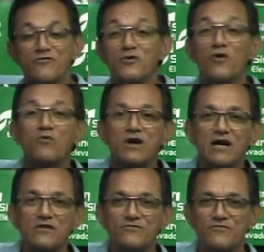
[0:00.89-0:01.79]
Furou o
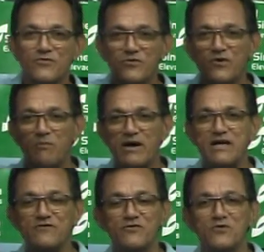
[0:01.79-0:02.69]
cano, furou a
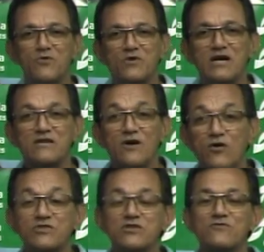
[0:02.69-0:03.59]
parede, furou o cano.
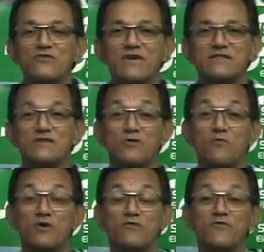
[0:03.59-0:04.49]
Onde que eu vou fazer?
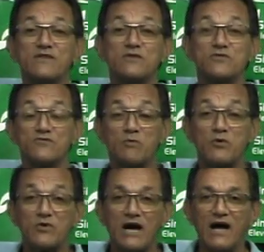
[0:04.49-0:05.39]
Como que eu vou fazer? Onde eu vou
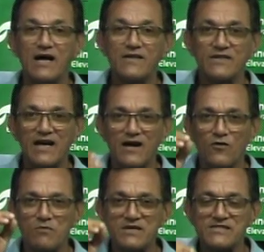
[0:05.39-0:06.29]
procurar? Na
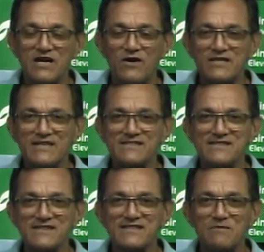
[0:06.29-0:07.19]
Comercial
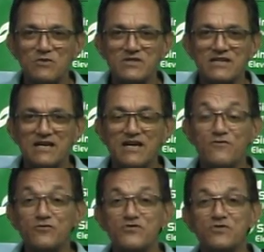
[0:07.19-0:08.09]
Aliança em Santa Mônica,
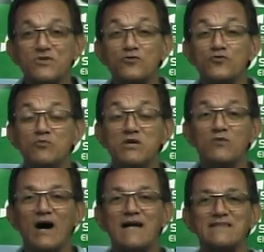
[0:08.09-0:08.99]
funciona no
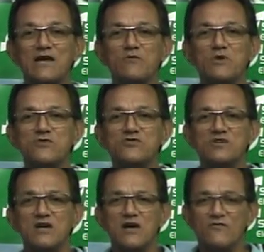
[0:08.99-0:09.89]
domingo até o
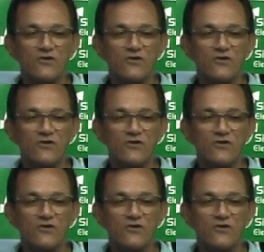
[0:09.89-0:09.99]
meio-dia.